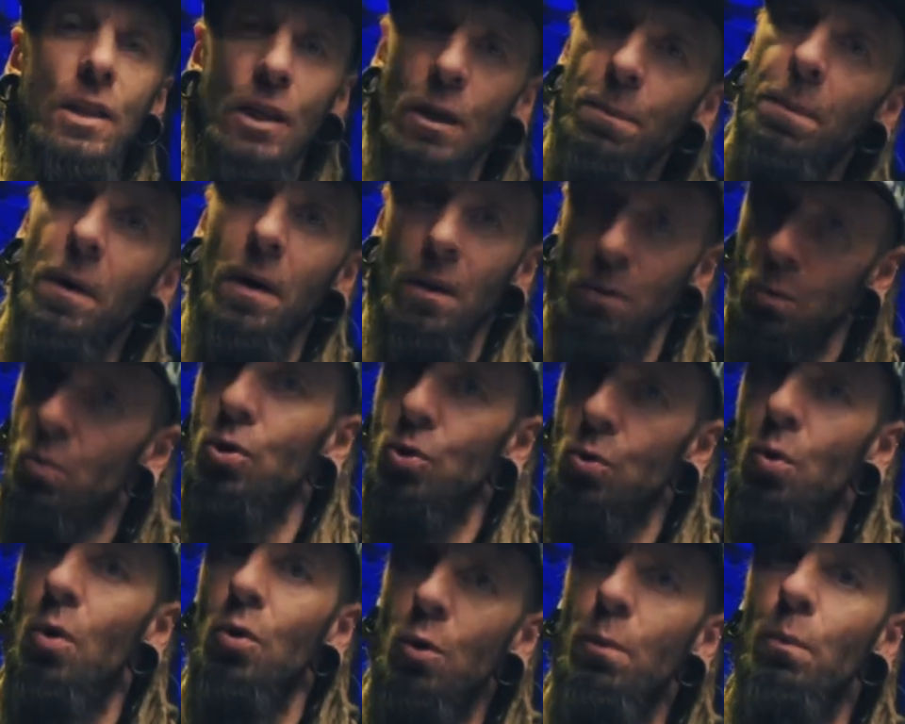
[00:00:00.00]
типа, ну,
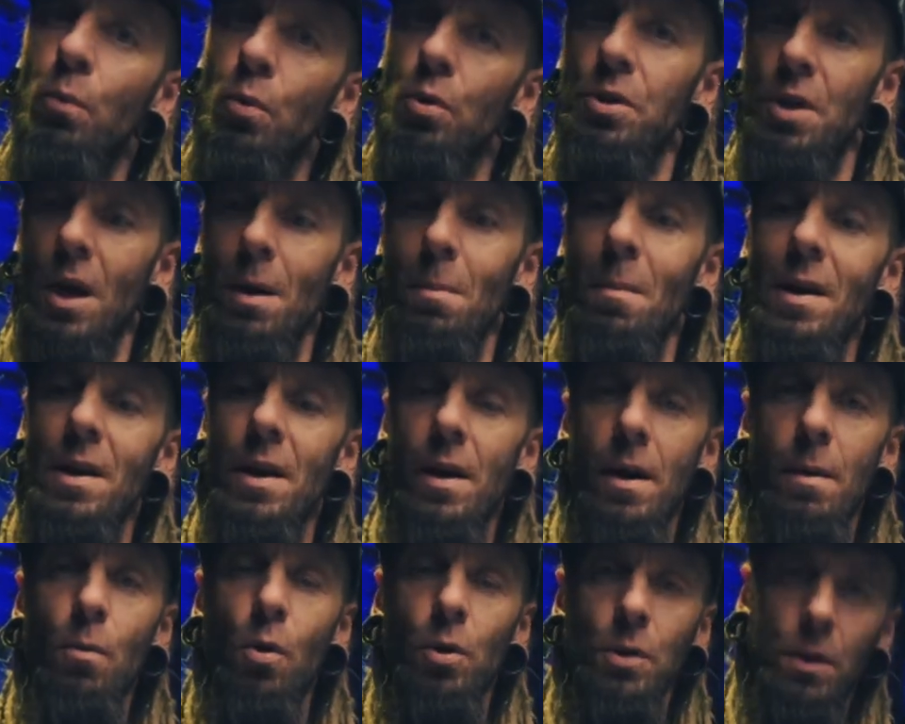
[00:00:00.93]
что оно будет нормально
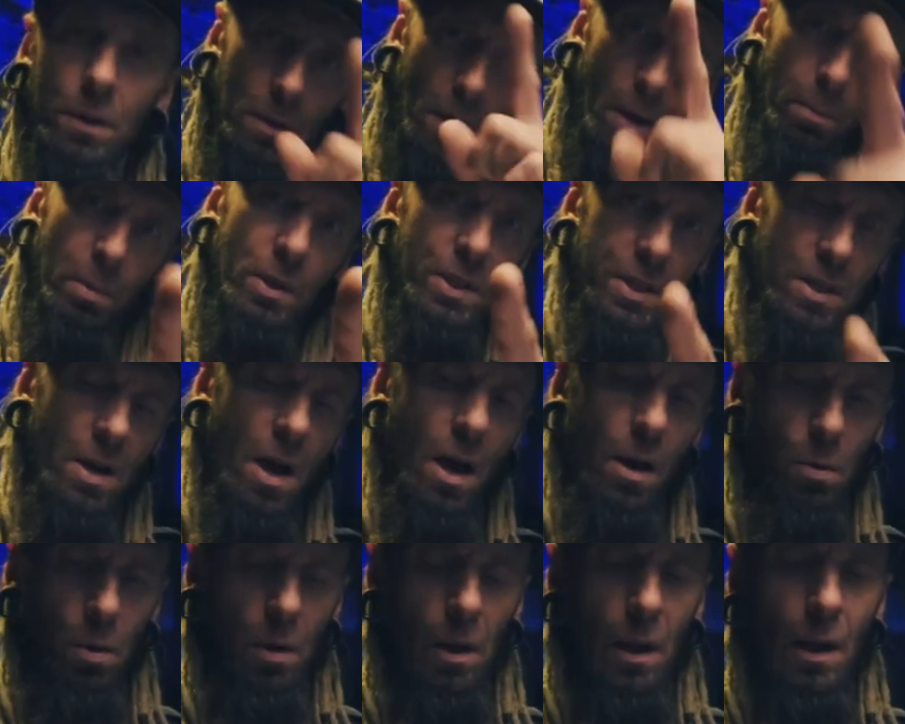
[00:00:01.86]
работать?
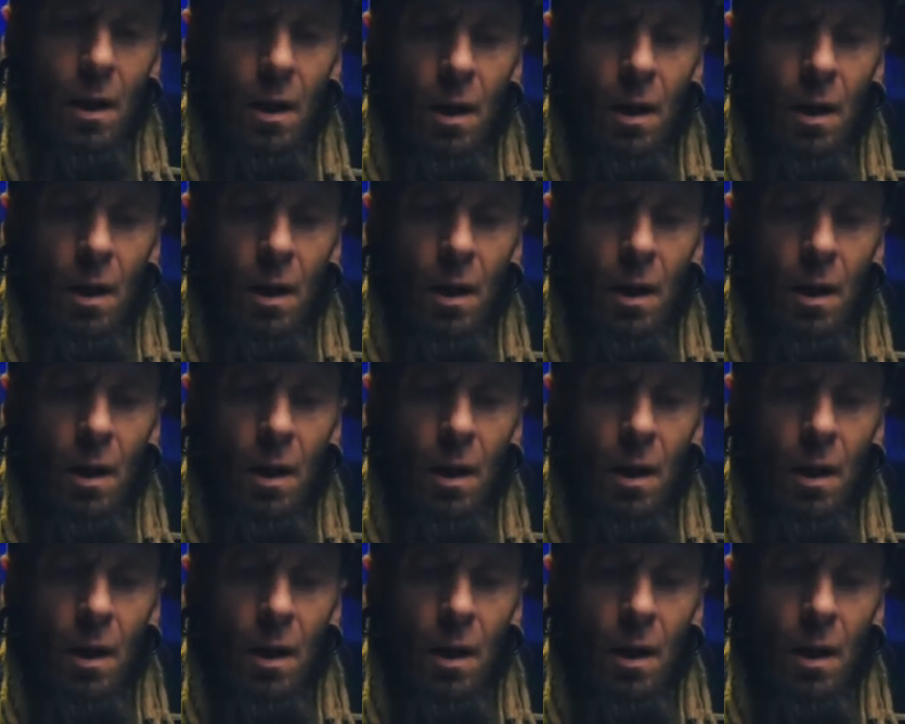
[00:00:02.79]
Объясняю.